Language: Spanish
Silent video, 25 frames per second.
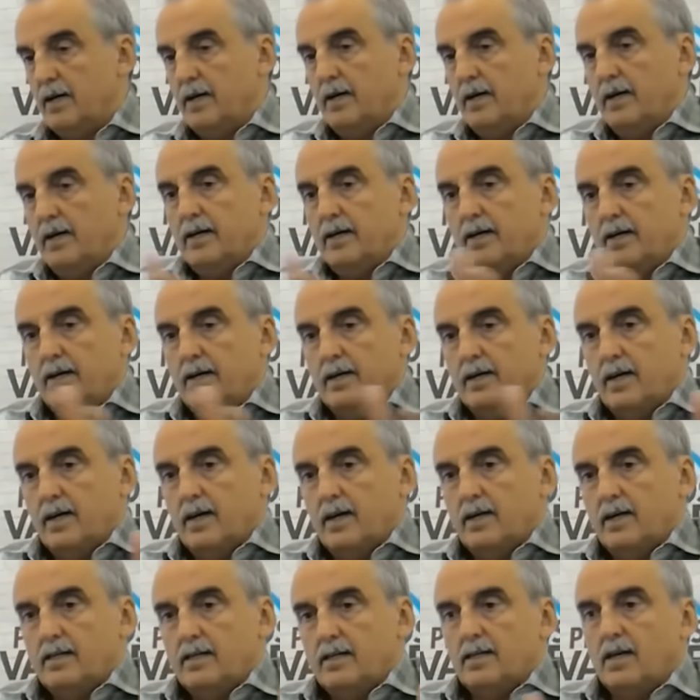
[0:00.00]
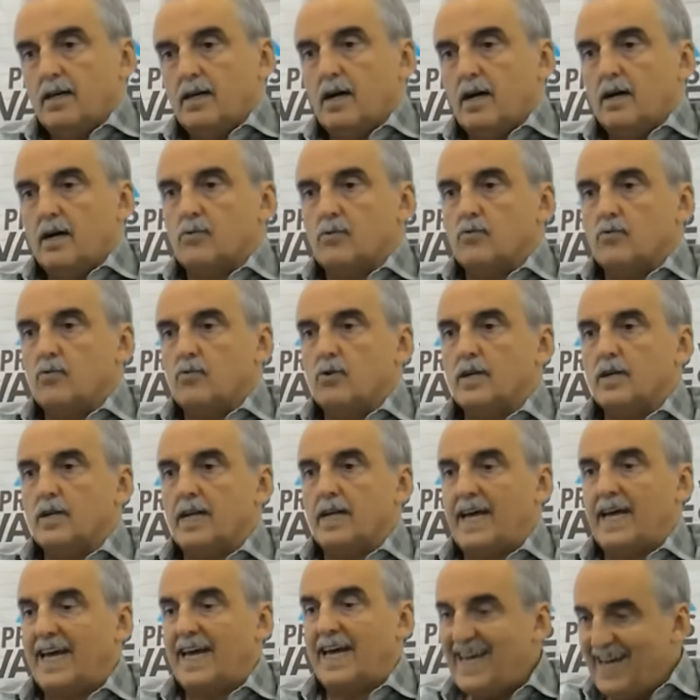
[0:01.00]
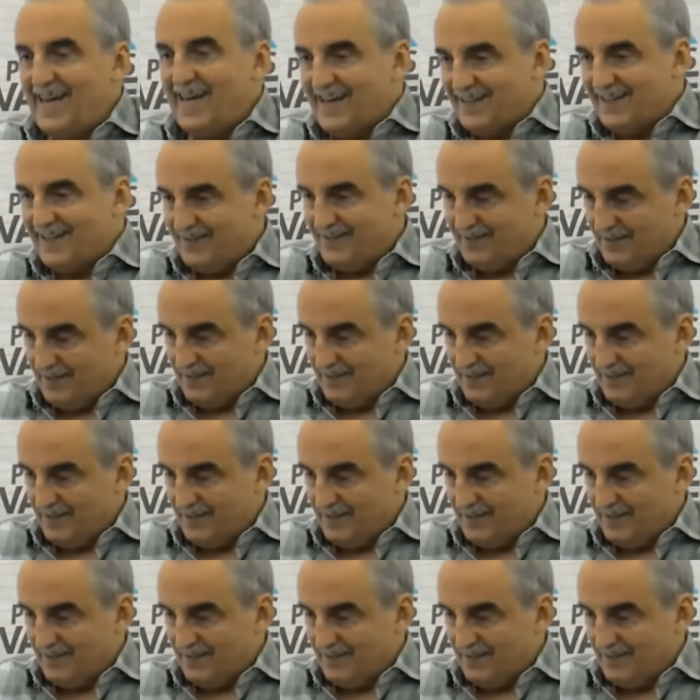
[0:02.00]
Y eso no explicaría lo del cambio